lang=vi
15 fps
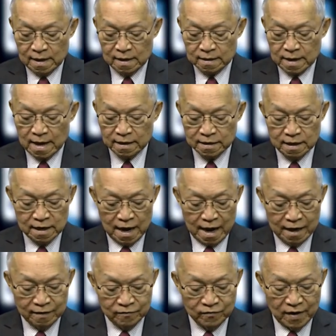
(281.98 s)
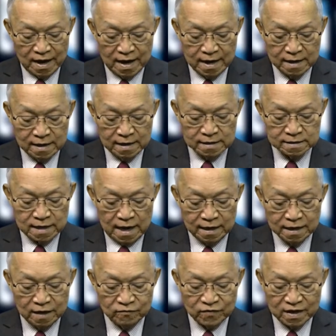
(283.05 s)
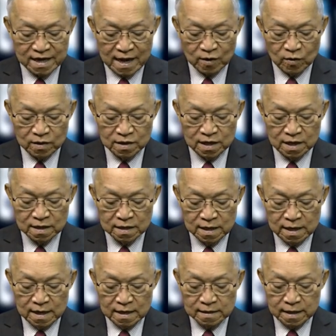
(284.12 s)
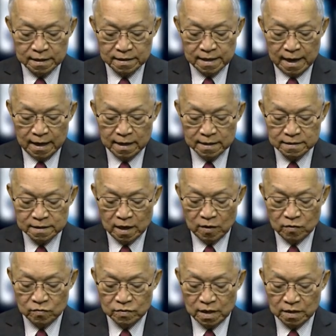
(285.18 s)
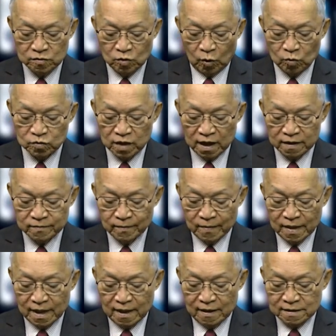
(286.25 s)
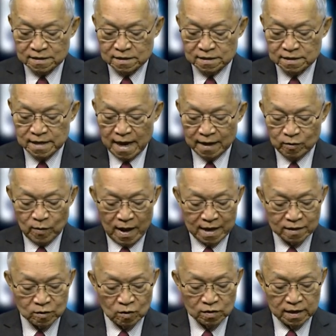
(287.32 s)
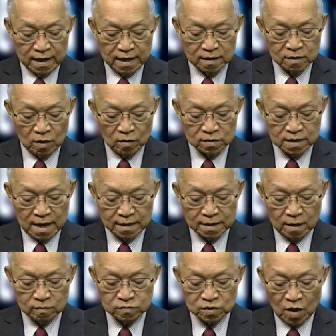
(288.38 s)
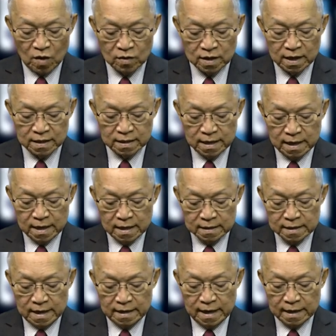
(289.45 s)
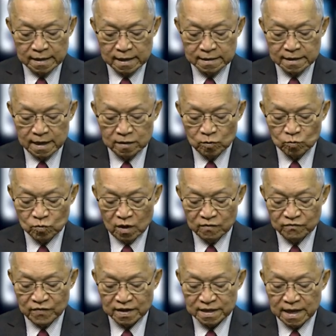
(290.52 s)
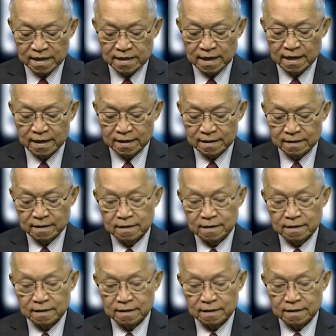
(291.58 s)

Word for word: Các dự án và sáng kiến vành đai con đường rất dễ hứng chịu những tổn thất. Sự gián đoạn có thể có tác động to lớn đến nền kinh tế Trung Quốc và thế giới.